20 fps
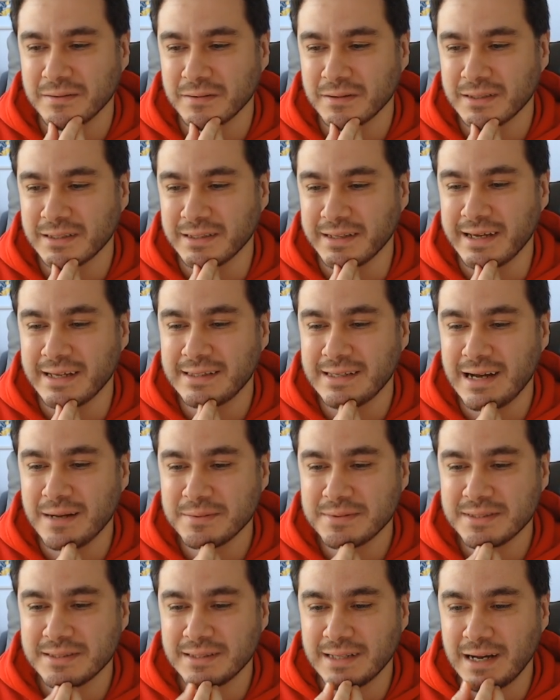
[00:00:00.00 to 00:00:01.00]
Clay
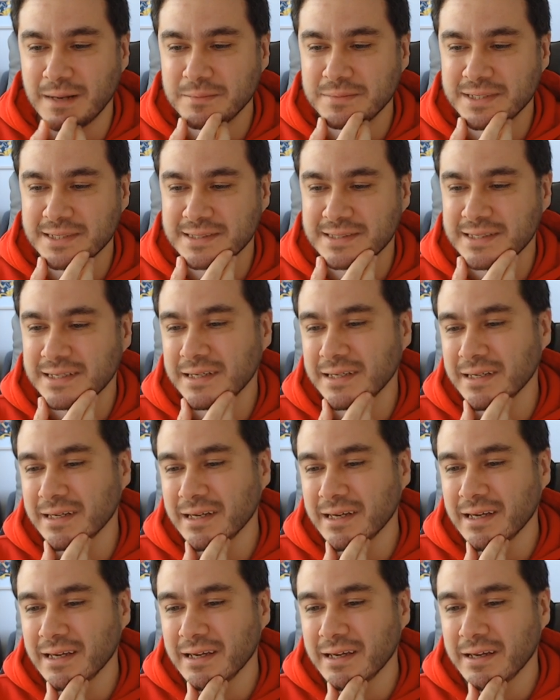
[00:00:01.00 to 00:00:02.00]
Thompson'ın amcası
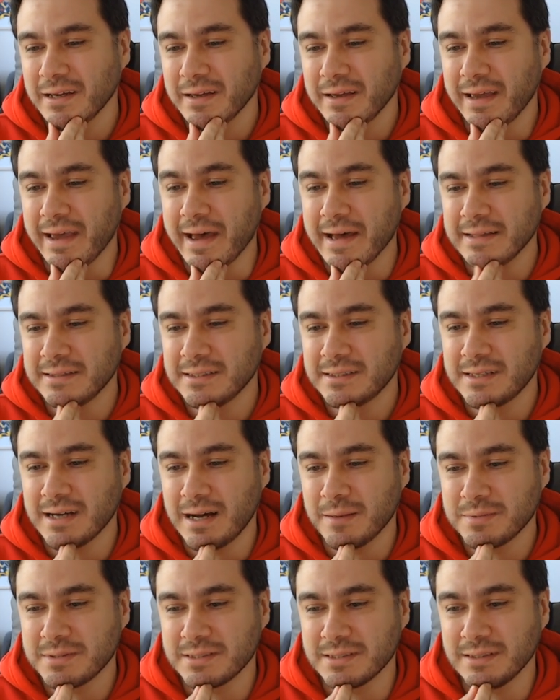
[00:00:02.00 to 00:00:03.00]
Andy
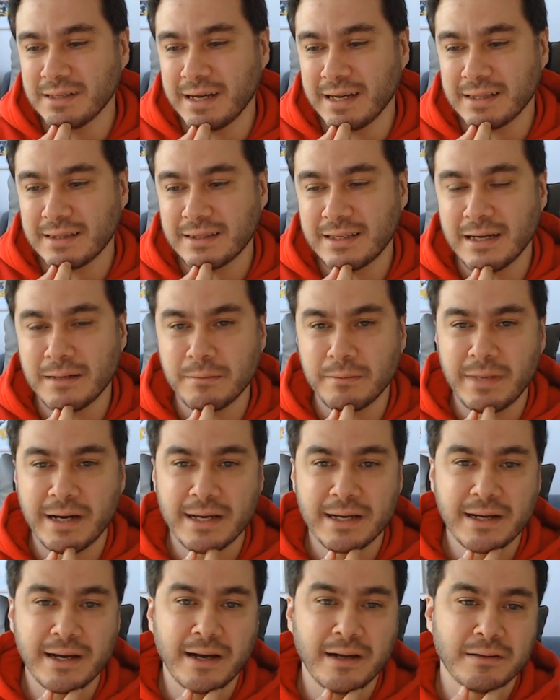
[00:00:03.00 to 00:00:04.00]
Thompson hatta
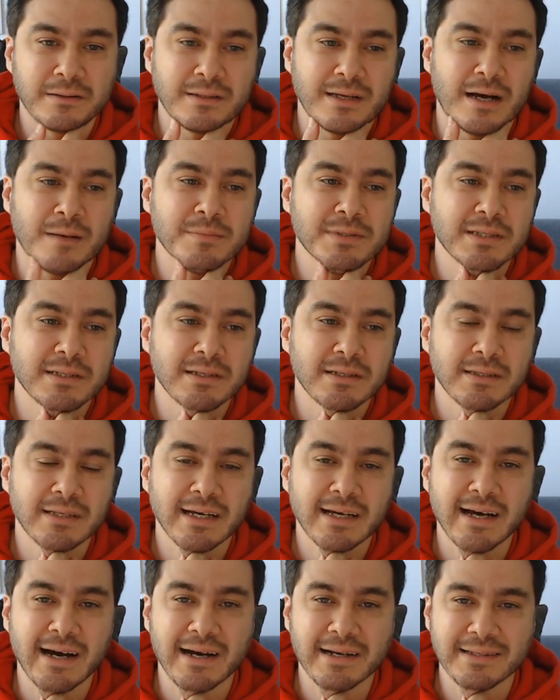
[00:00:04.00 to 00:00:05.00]
Michael Thompson'ın da
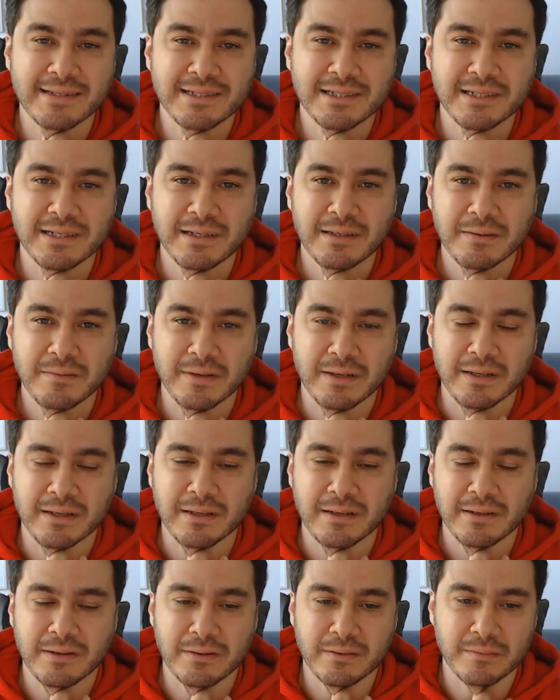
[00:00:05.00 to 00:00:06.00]
kardeşi. E,
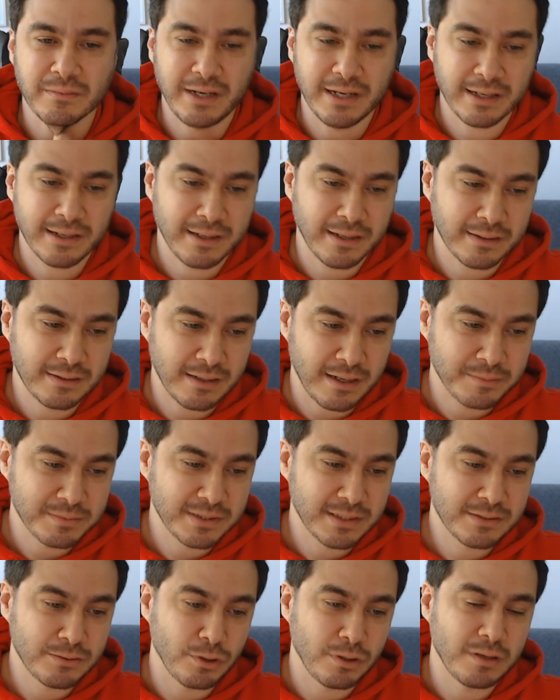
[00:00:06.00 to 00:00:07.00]
Michael
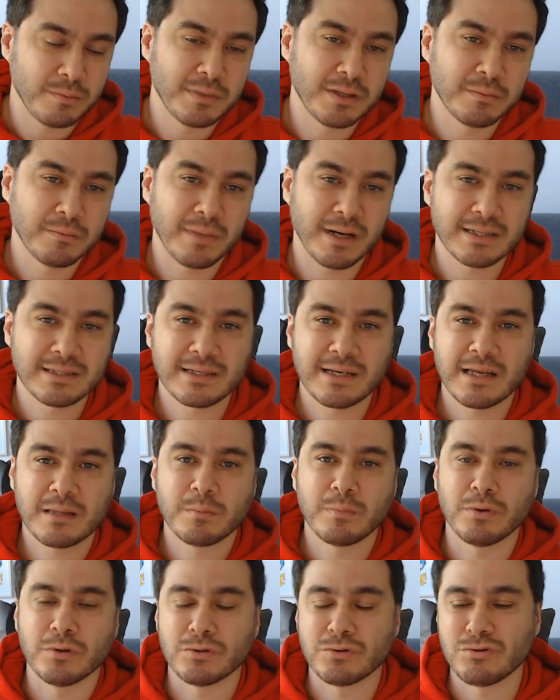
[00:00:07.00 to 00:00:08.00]
Thompson dönemin
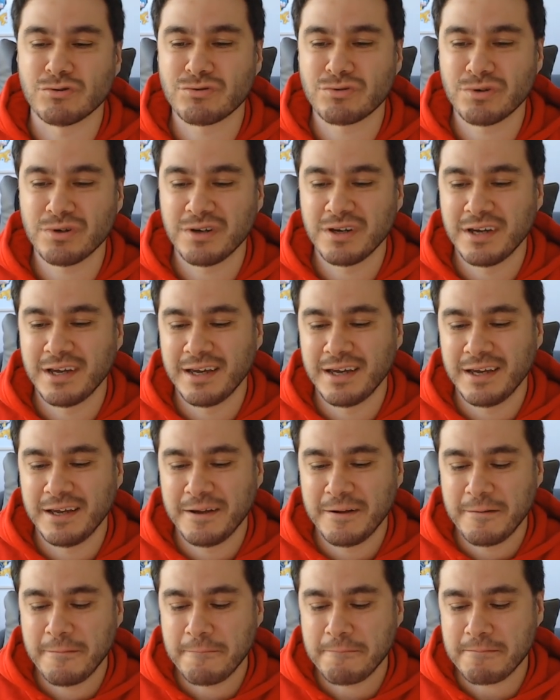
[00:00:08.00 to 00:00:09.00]
basketbolcusu.
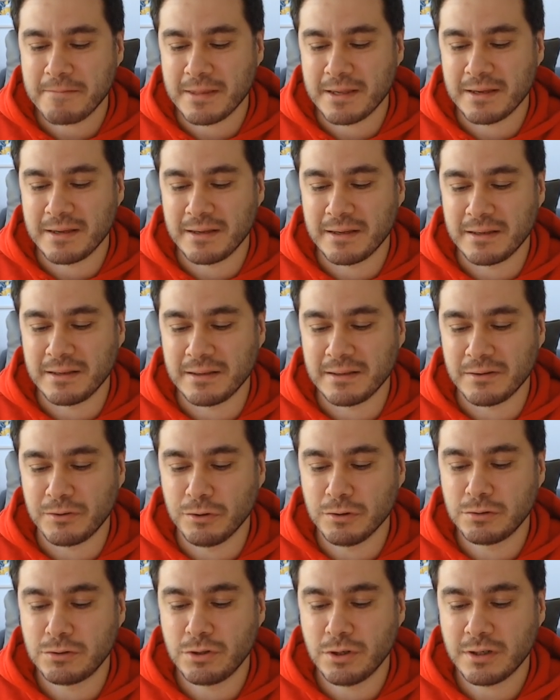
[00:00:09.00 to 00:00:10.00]
E,
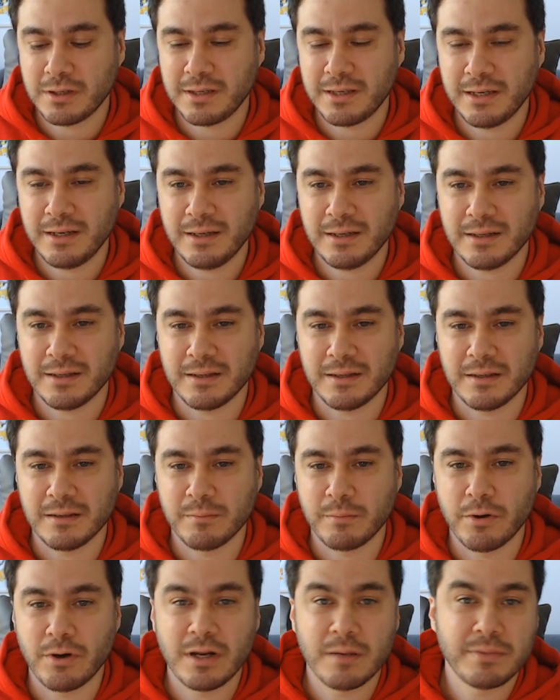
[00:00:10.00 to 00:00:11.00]
o diyor ki e,
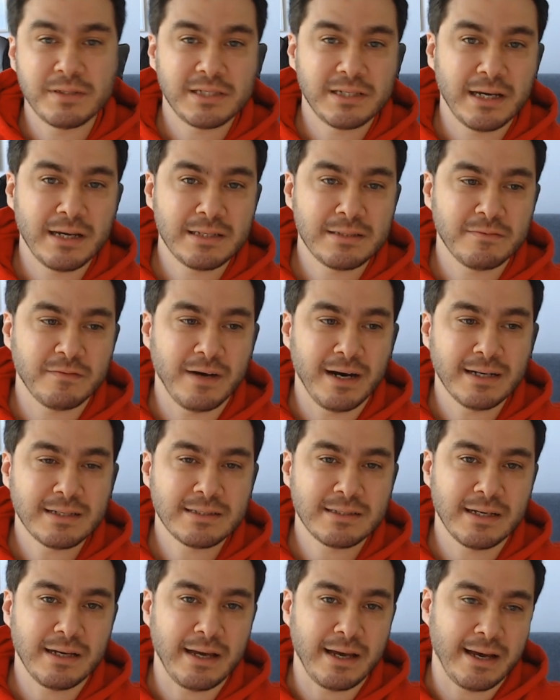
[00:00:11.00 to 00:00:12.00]
böyle bir şey
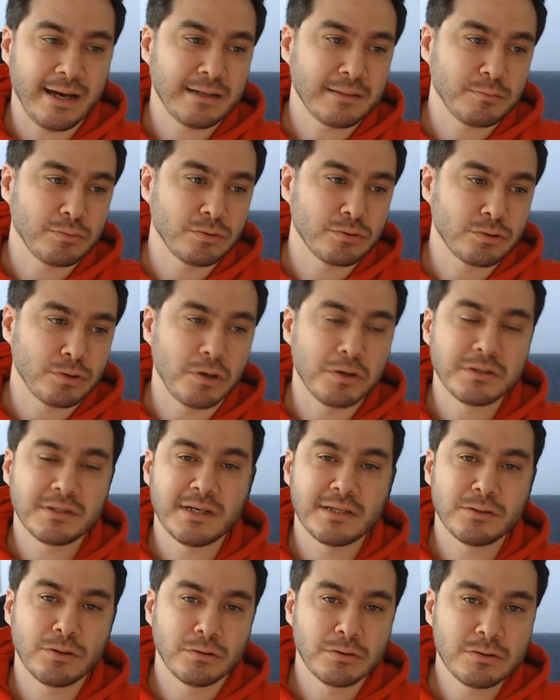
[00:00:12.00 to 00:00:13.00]
varsa eğer bu son
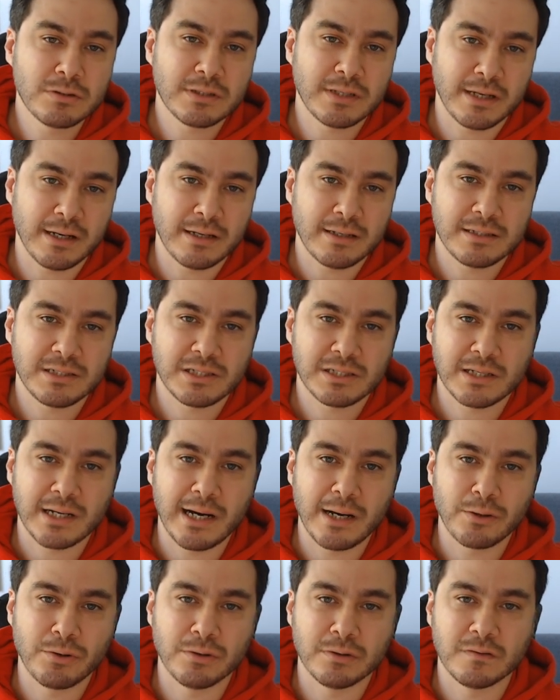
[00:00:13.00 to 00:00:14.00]
sezonuysa
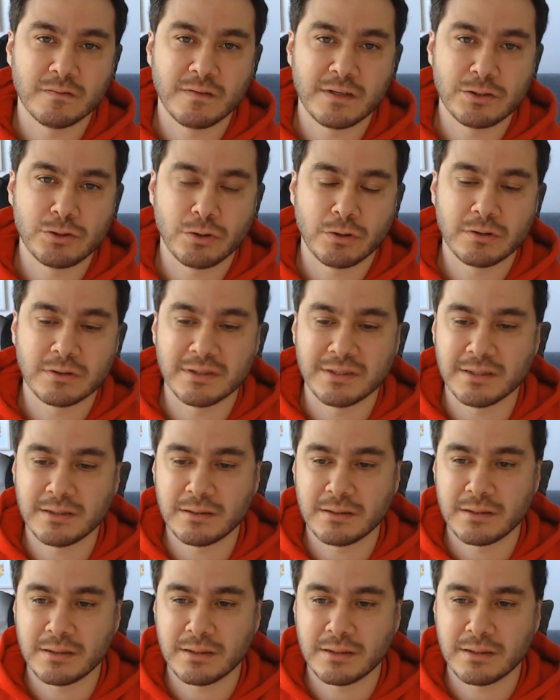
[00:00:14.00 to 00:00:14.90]
Chicago'nun ve Jordan'ın